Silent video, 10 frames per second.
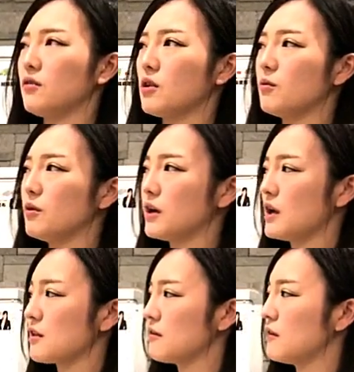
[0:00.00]
そういったものに
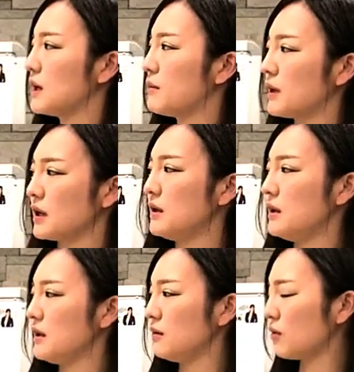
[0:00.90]
関しては、まあ、権
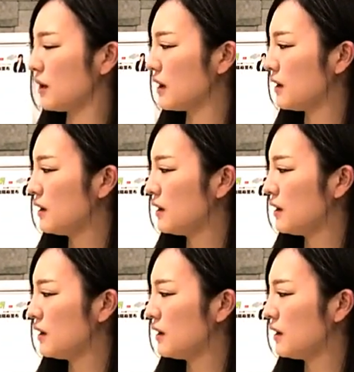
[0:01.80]
利をね、